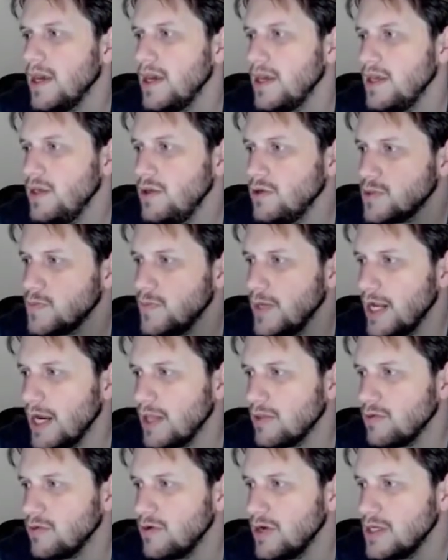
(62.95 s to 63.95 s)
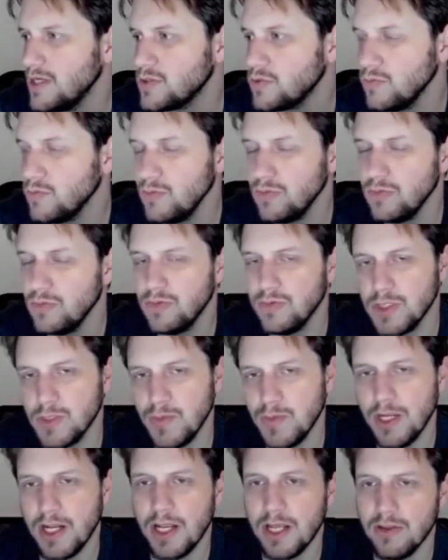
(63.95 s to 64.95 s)
e os mineradores, um dos
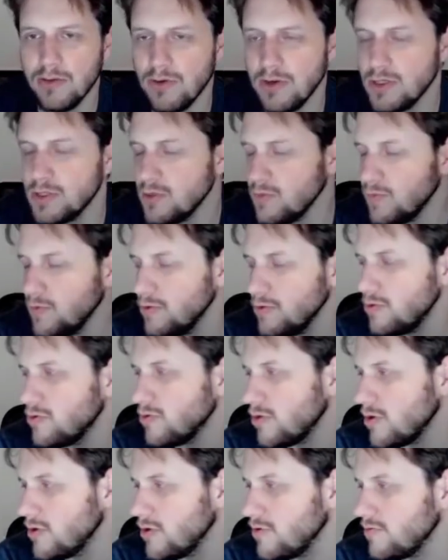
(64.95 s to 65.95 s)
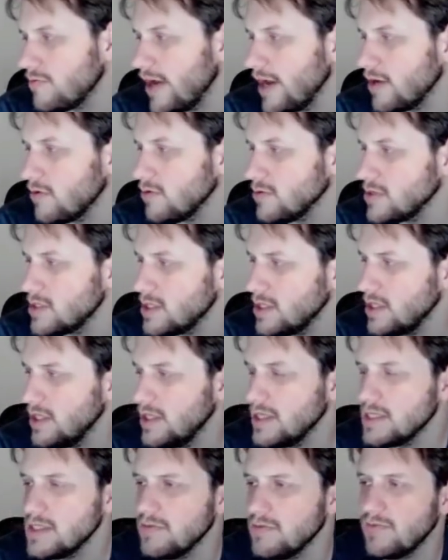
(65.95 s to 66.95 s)
mineradores no mundo todo vai conseguir
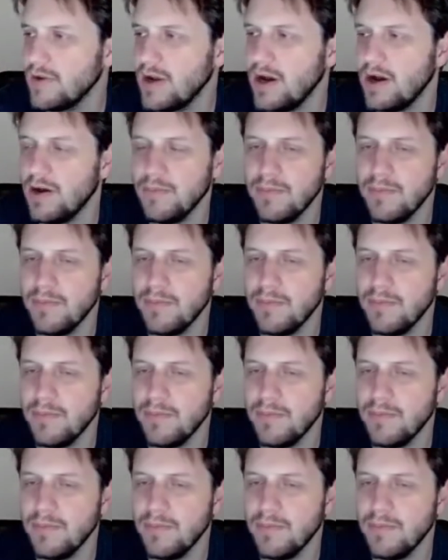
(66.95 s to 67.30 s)
decifrar